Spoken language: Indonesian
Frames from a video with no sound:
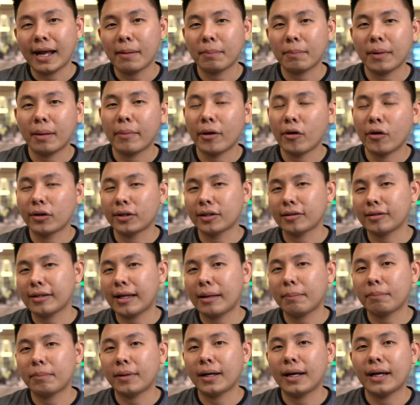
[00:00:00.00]
apa mayoritas
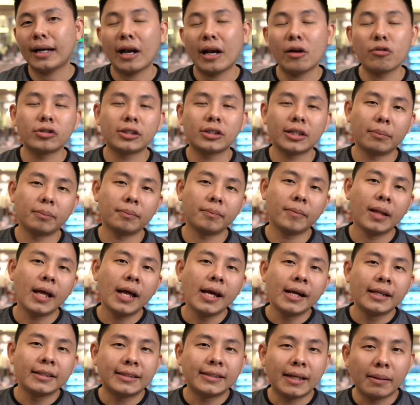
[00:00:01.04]
apa lalu jam
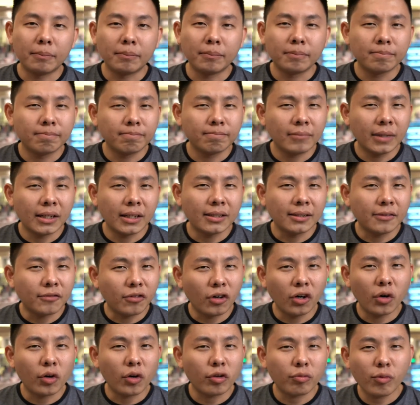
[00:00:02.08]
jam uh,
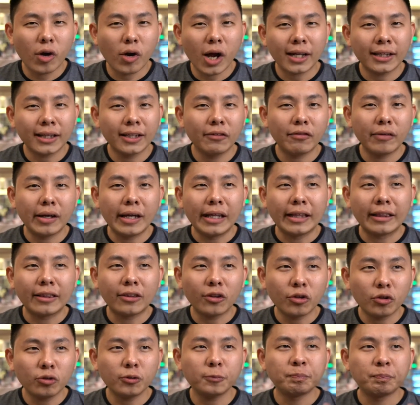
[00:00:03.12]
followersmu aktif
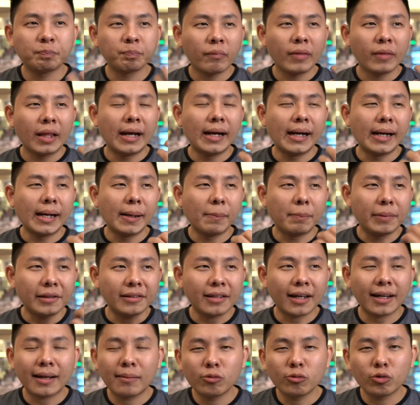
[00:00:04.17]
itu uh,
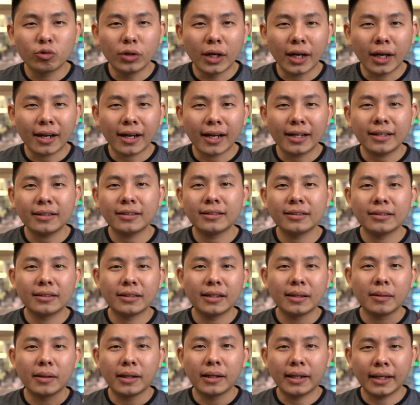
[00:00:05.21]
bisa kamu gunakan
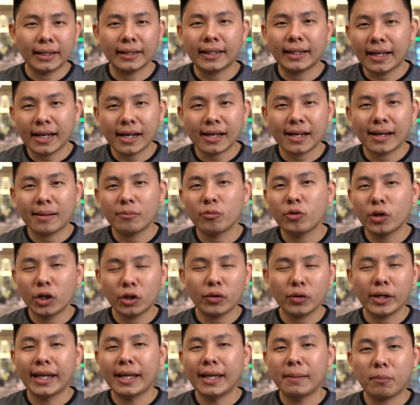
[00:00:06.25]
ketika kamu
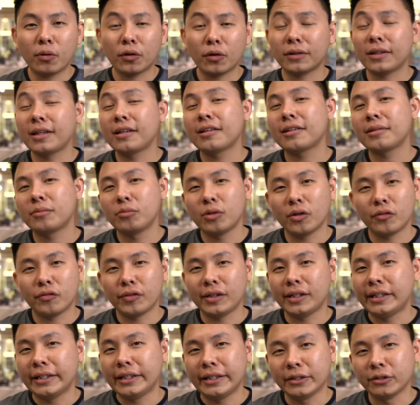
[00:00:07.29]
itu ingin posting sebuah
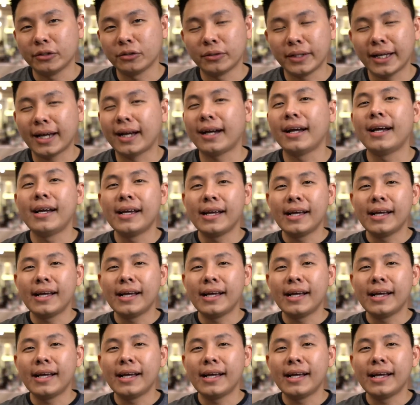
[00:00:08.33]
video ya